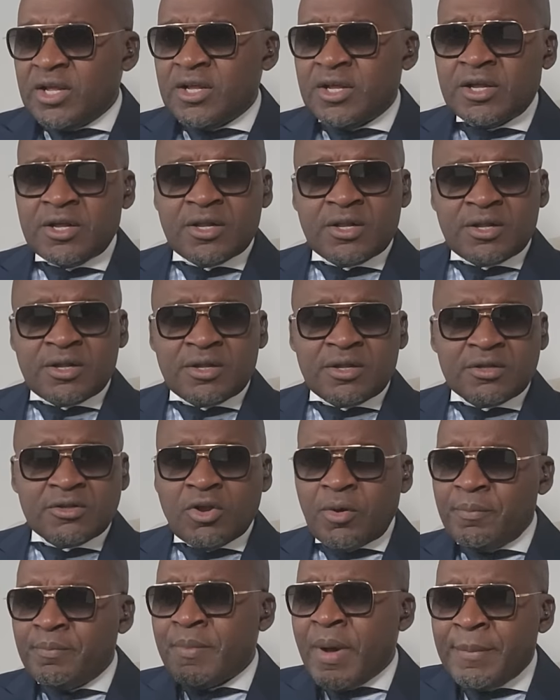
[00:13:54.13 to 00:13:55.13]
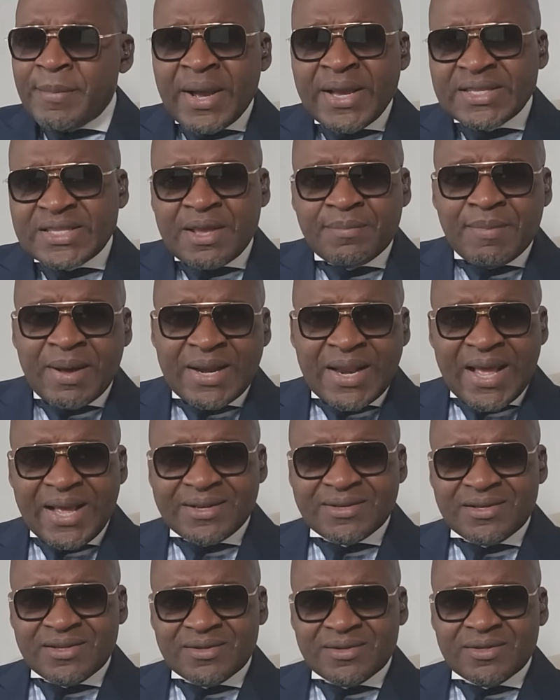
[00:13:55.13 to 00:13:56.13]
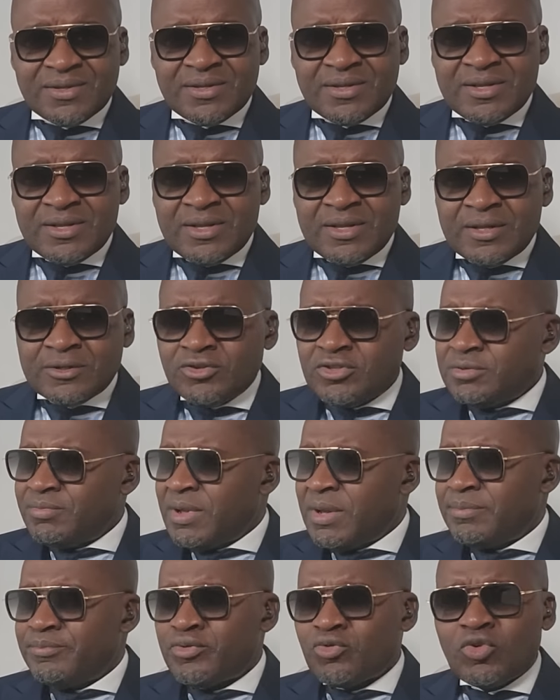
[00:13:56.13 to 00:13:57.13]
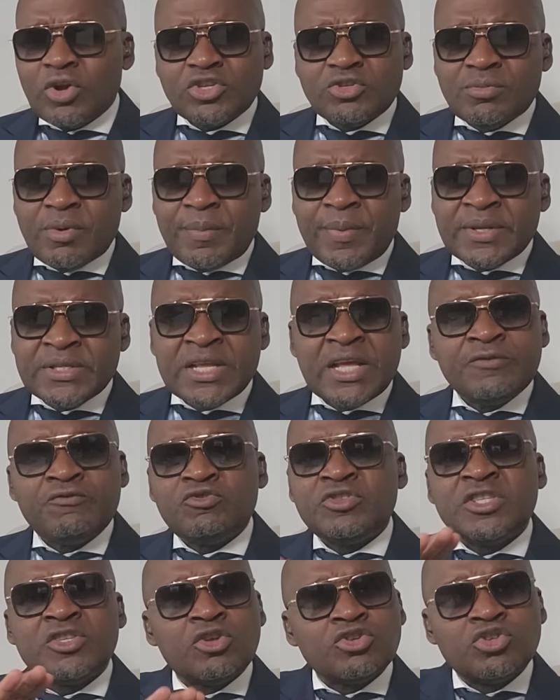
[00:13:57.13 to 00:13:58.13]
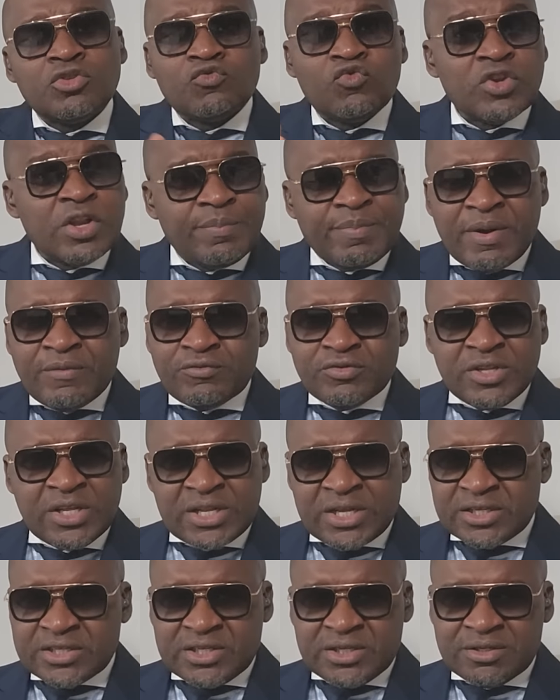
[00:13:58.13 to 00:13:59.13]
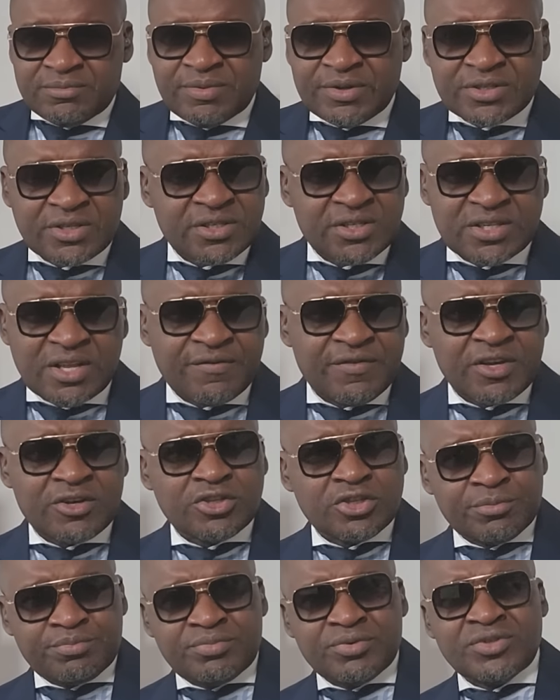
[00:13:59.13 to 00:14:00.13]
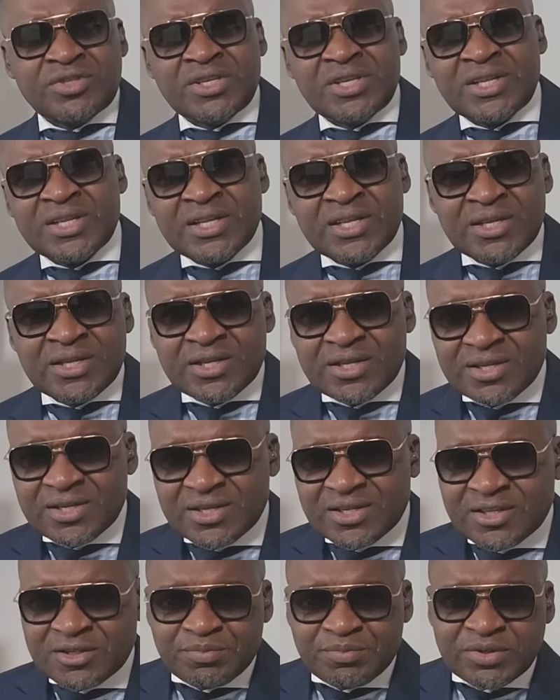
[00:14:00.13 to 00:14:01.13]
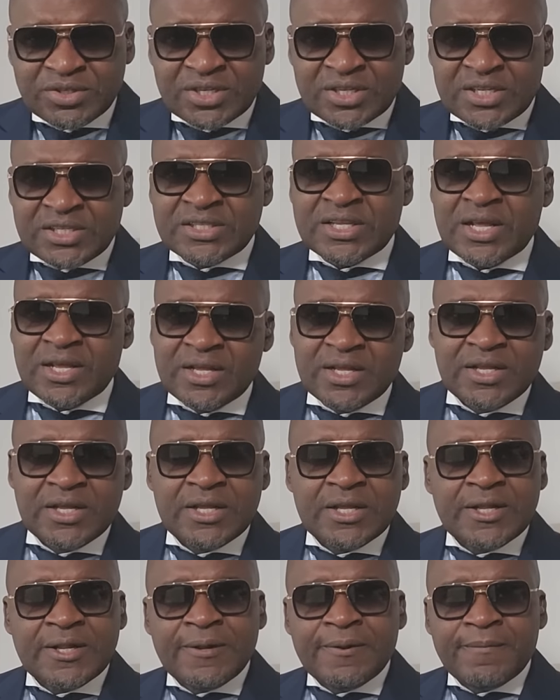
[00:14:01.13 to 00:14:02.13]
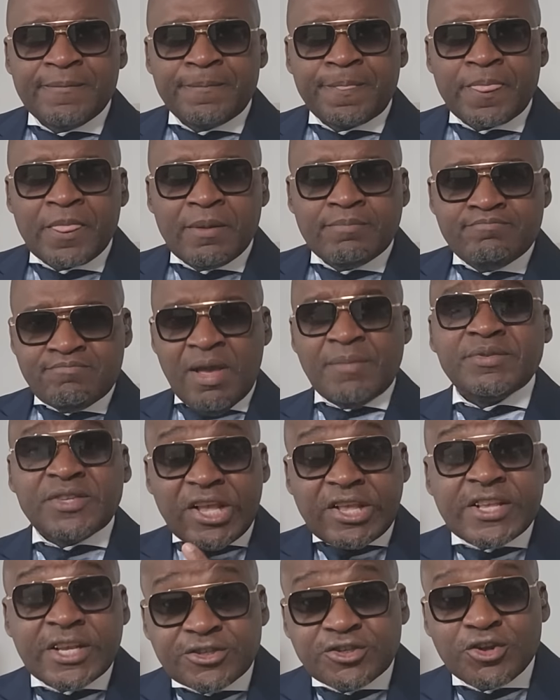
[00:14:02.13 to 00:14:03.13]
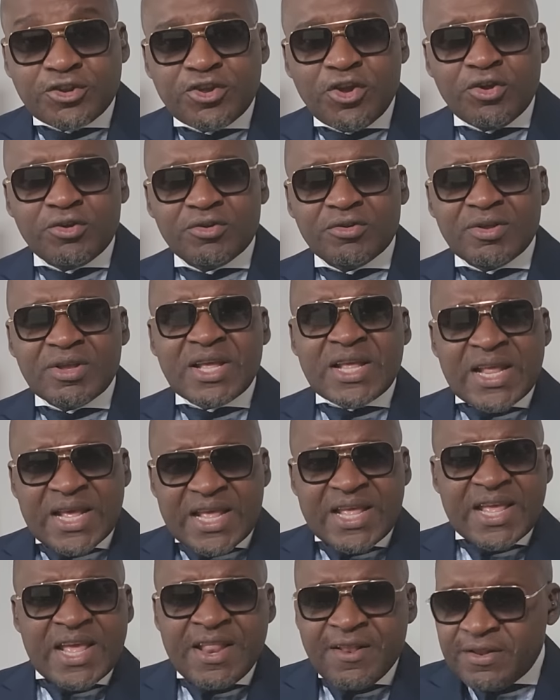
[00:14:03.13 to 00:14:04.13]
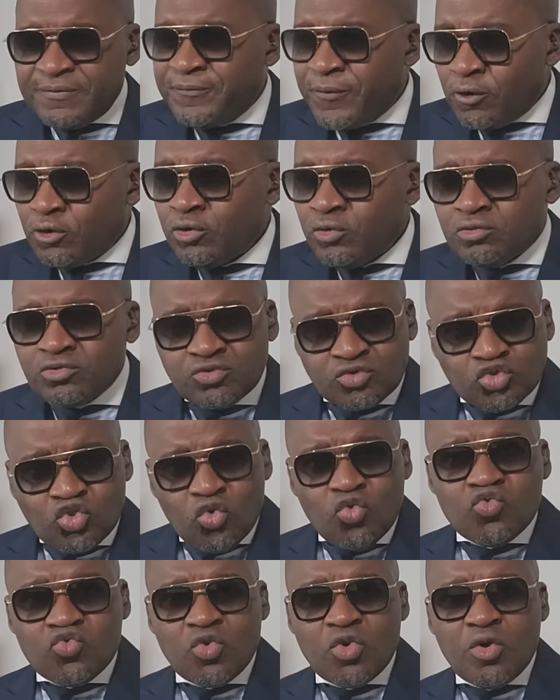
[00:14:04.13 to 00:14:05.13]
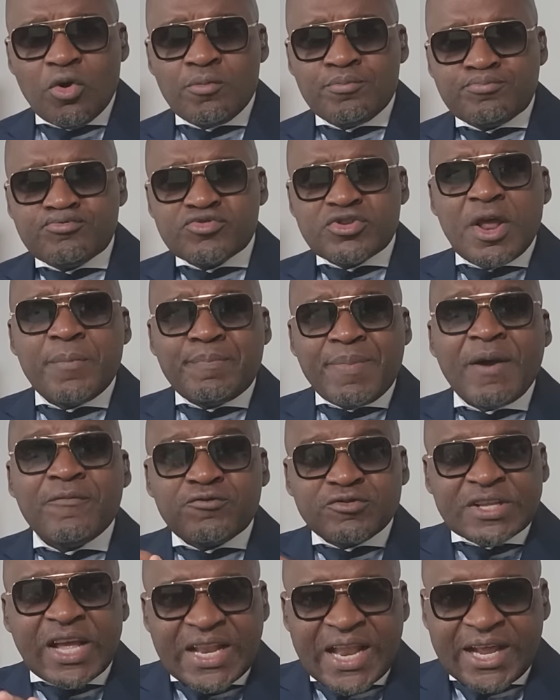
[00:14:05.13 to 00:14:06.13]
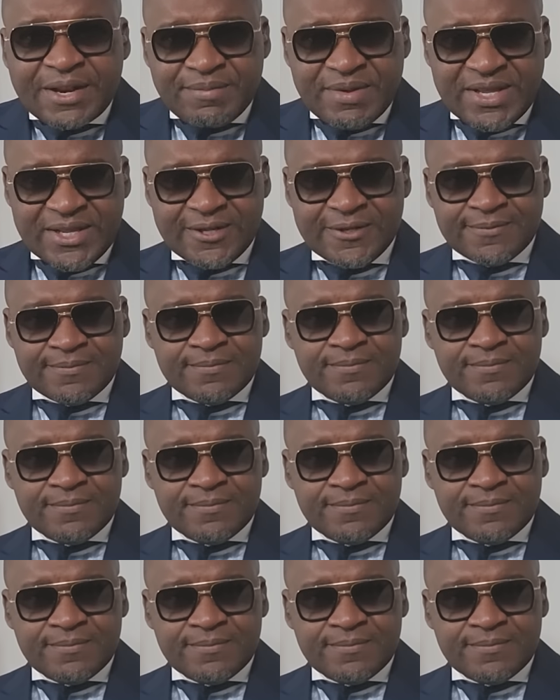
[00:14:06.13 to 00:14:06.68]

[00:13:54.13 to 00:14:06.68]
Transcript: euh, non, maman était malade. Tu dis, mais pourquoi tu m'as pas dit Et vous dites, non, je ne voulais pas vous déranger parce que je savais que je peux gérer, peux gérer ça. Même si c'est sérieux, ils font tout pour ne pas vous alarmer.